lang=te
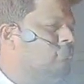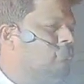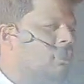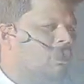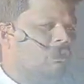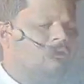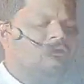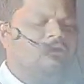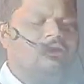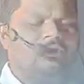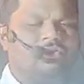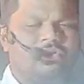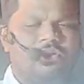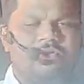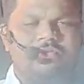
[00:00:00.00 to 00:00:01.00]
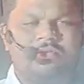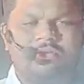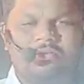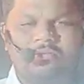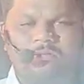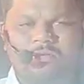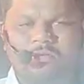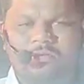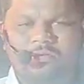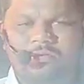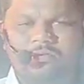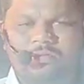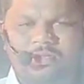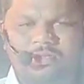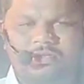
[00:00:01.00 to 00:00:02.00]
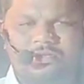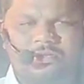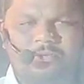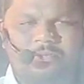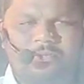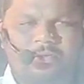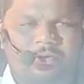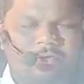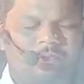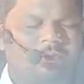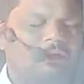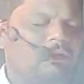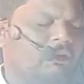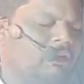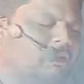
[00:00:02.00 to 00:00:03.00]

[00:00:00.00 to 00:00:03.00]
మానవుని జీవితంలో చేసే పొరపాటు